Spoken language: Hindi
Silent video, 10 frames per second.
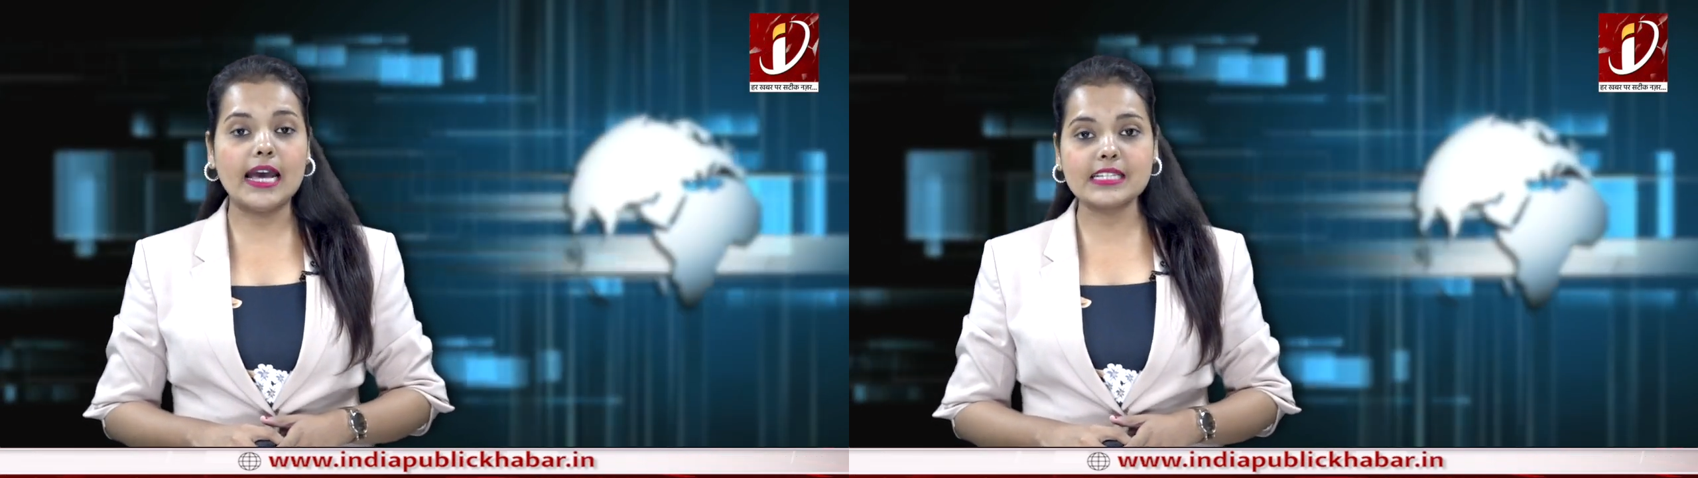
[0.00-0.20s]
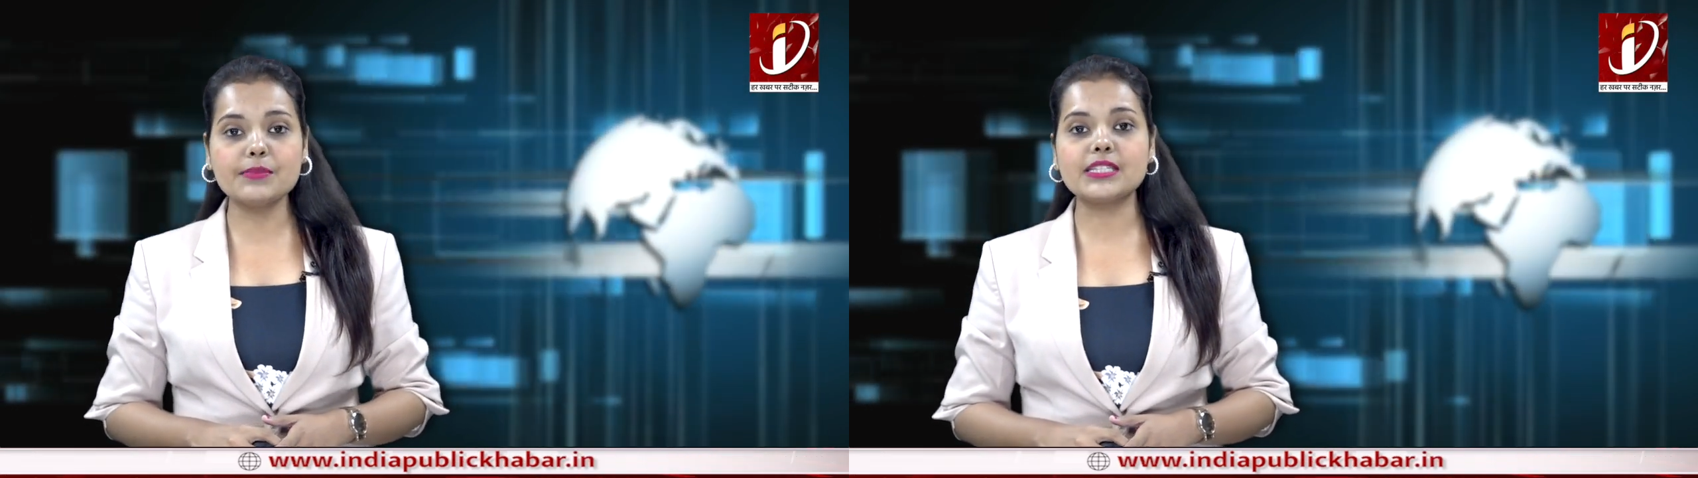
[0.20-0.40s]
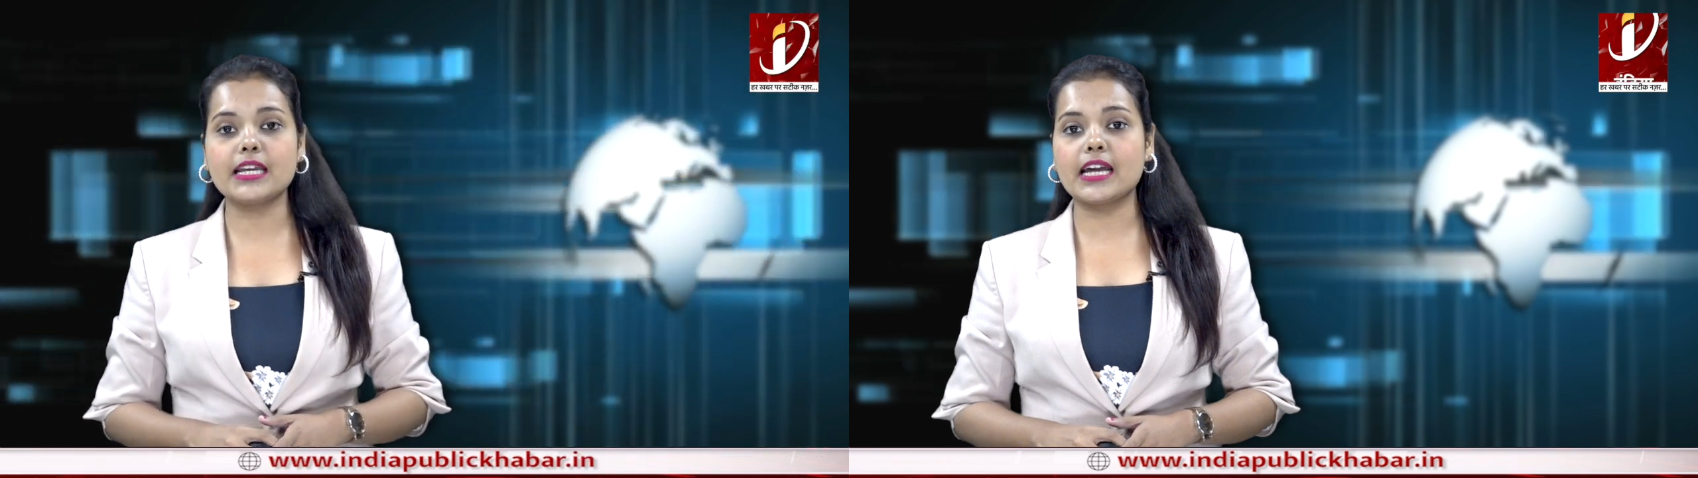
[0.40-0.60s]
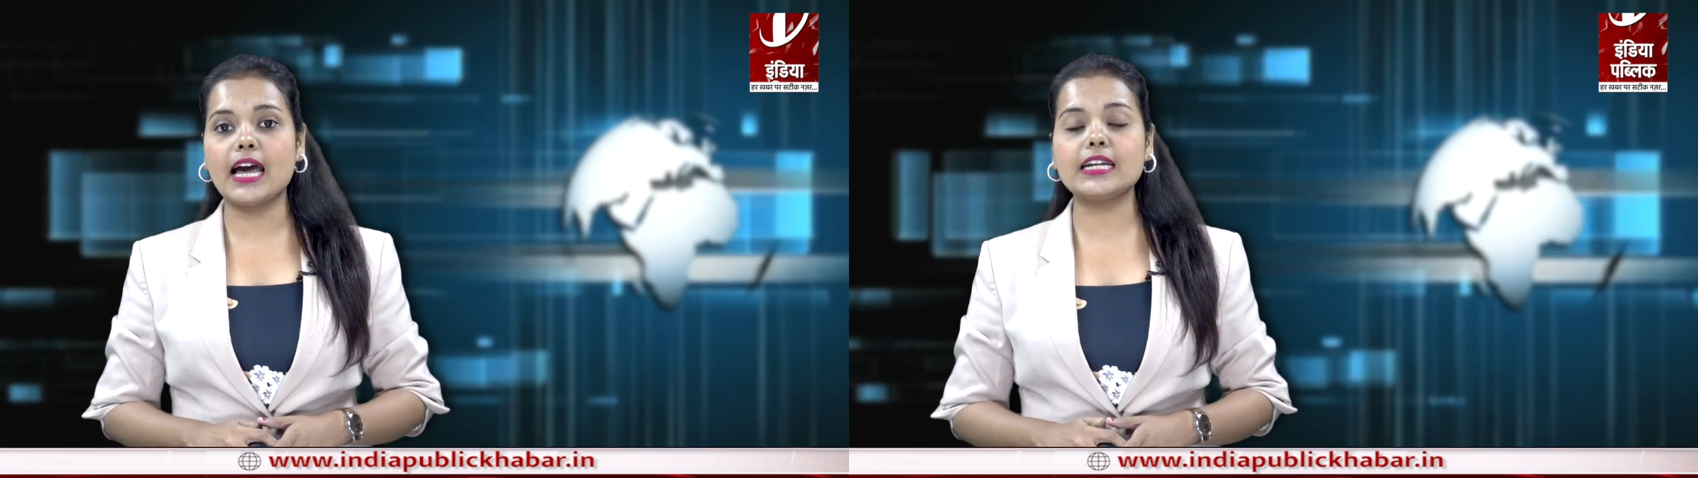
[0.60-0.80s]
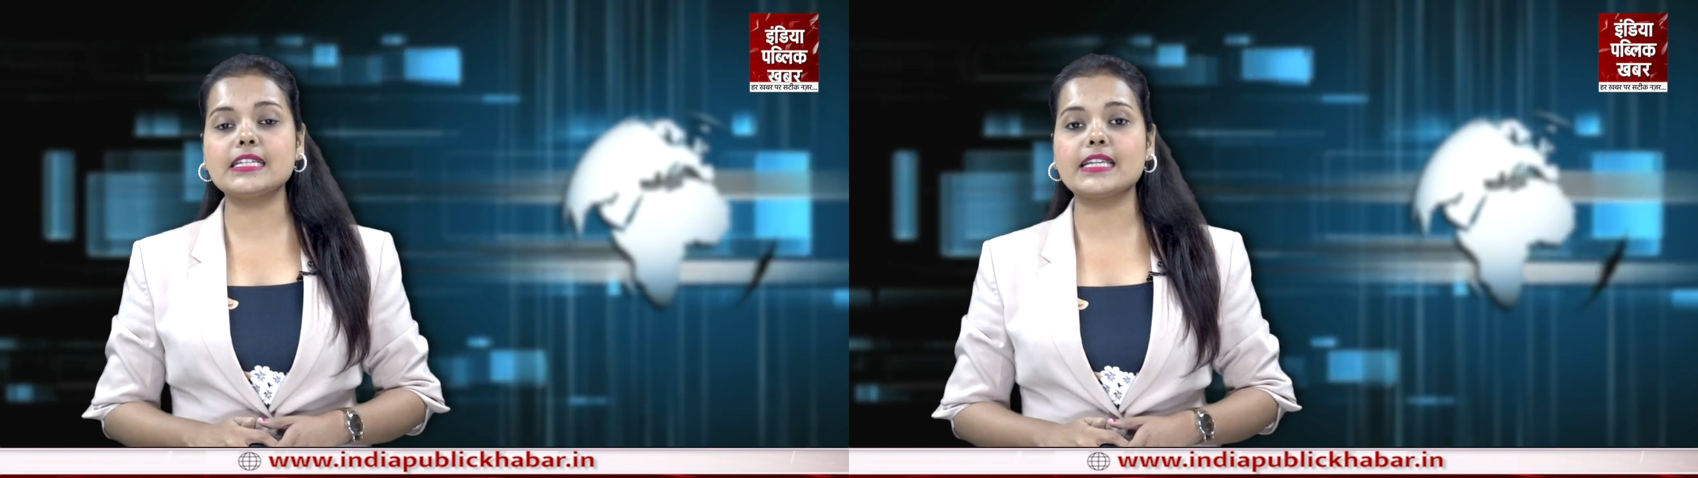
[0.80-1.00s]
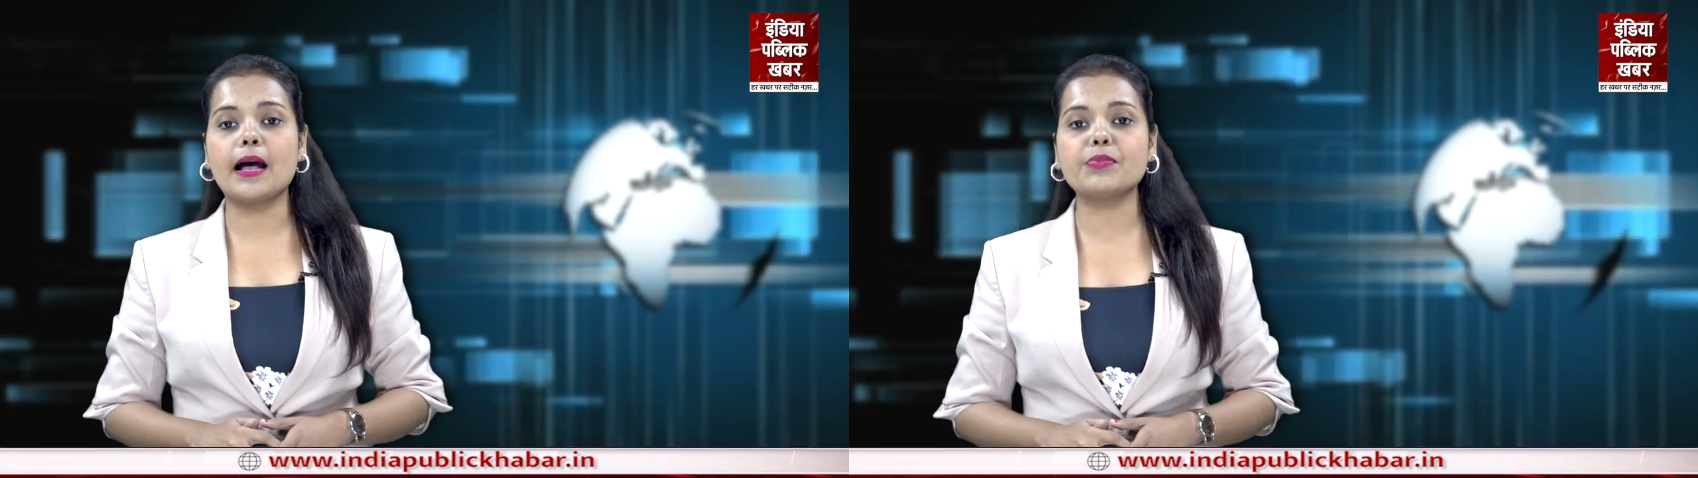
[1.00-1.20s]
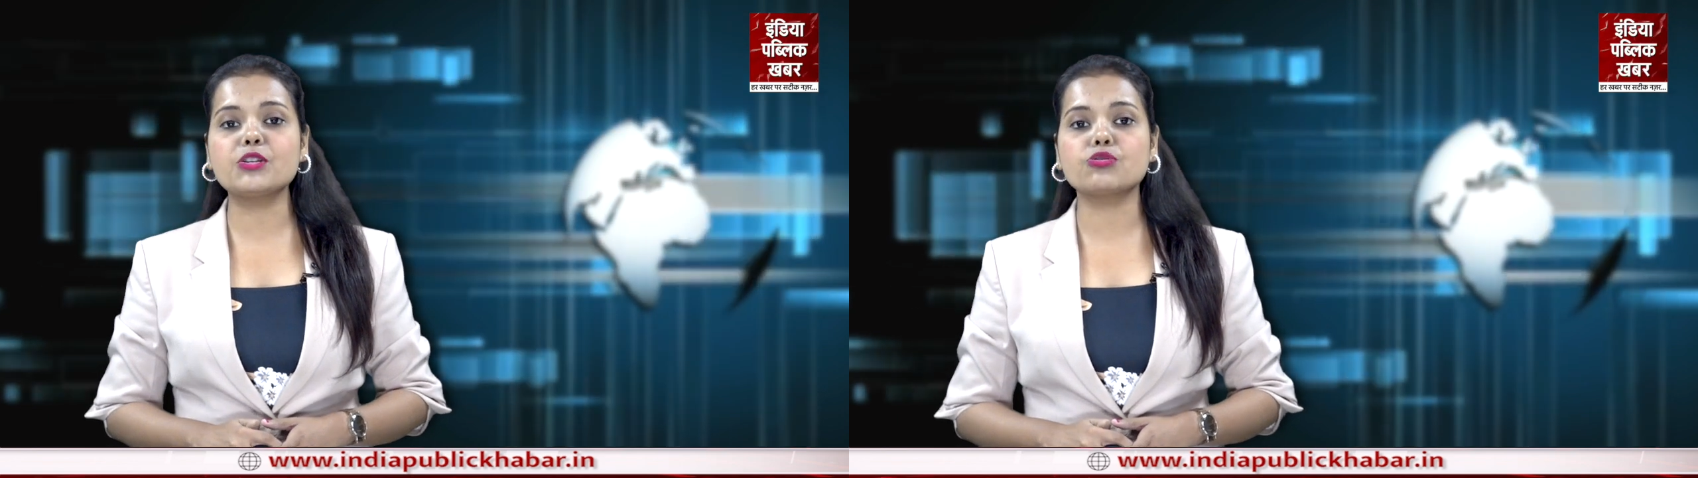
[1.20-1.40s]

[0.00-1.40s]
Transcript: ऐसे में सरकार के सामने